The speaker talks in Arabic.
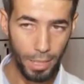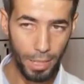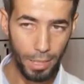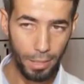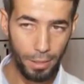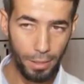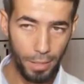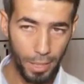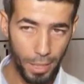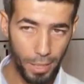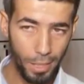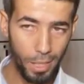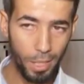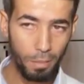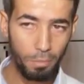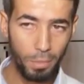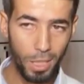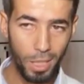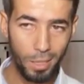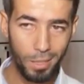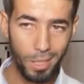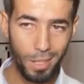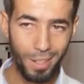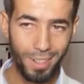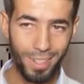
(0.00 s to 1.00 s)
يعني يعني
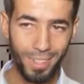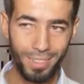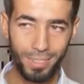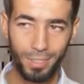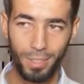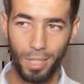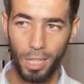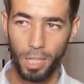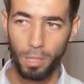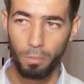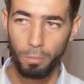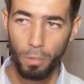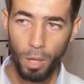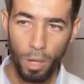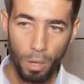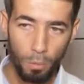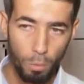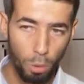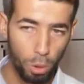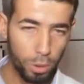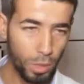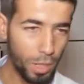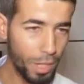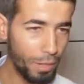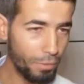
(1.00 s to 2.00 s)
لم يتلقى الطالب
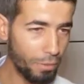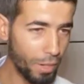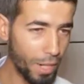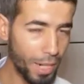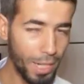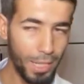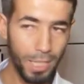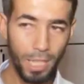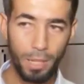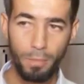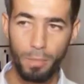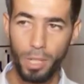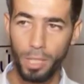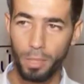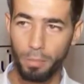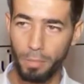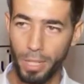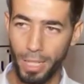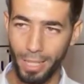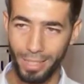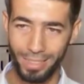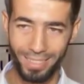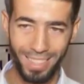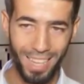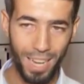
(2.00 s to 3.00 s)
مختلف
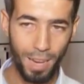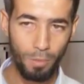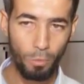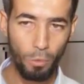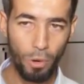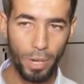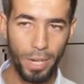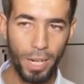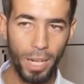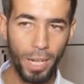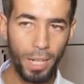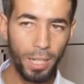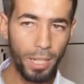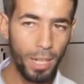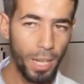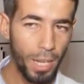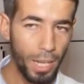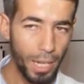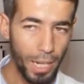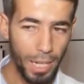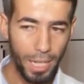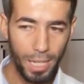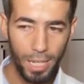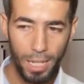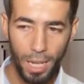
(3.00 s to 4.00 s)
الخدمات من اطعام ونقل
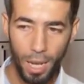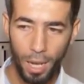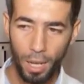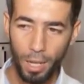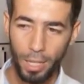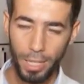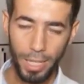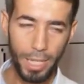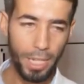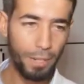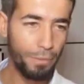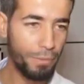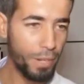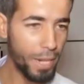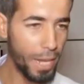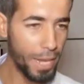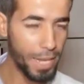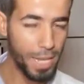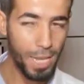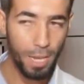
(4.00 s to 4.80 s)
الا يعني في